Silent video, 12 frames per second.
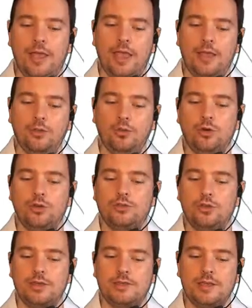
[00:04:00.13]

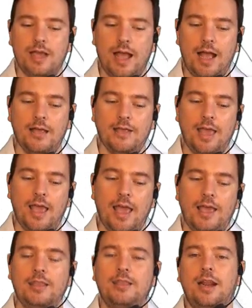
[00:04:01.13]
R2, 2K,
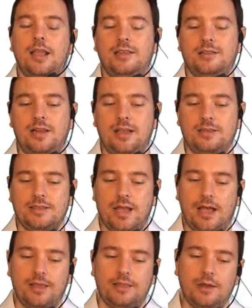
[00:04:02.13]
R3,
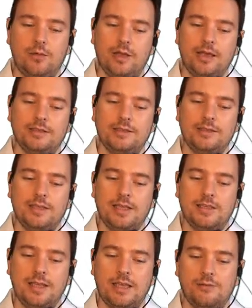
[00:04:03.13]
3K. Então, a
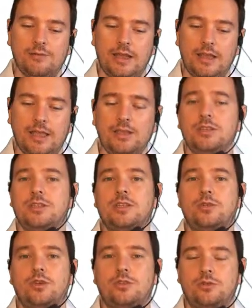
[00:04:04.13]
resistência equivalente,
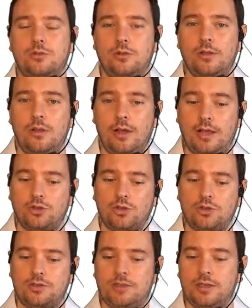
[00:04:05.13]
se nosso
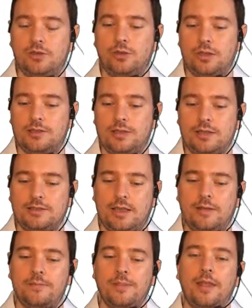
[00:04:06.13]
raciocínio, né, se
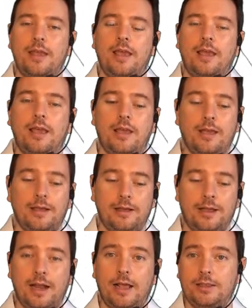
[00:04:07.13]
essa é,
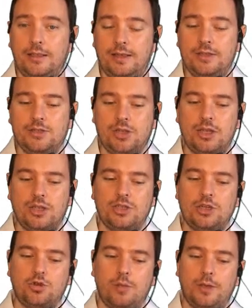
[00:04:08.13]
característica que a
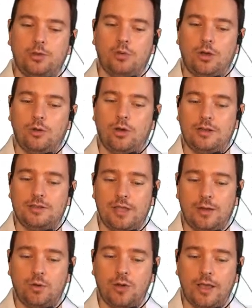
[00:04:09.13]
gente comentou agora
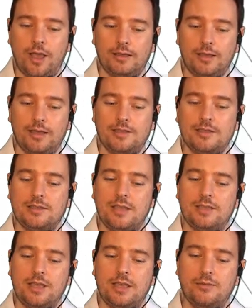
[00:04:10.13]
está correta, a
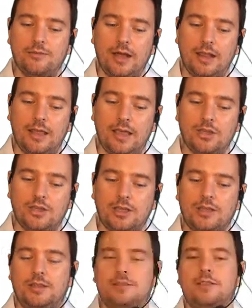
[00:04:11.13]
resistência equivalente
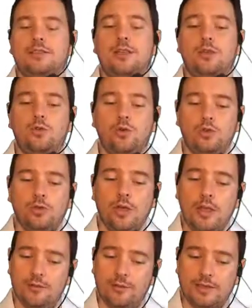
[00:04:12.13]
aqui desse circuito
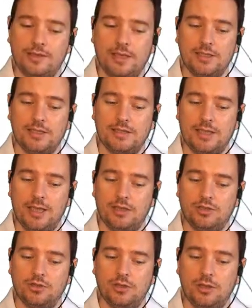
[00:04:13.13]
vai ser de
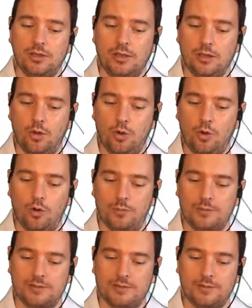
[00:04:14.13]
6
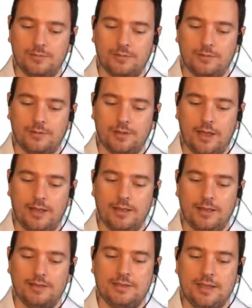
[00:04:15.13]
kOhms. tá?
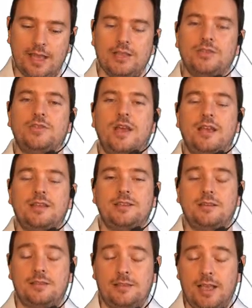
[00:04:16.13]
6
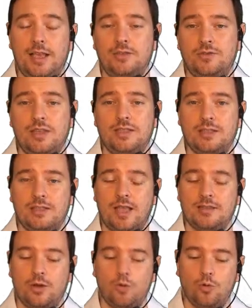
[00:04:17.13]
vezes, 6 vezes
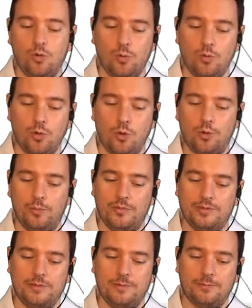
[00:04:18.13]
10 ao cubo
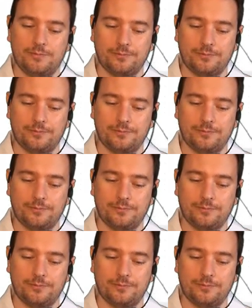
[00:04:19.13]
ohms.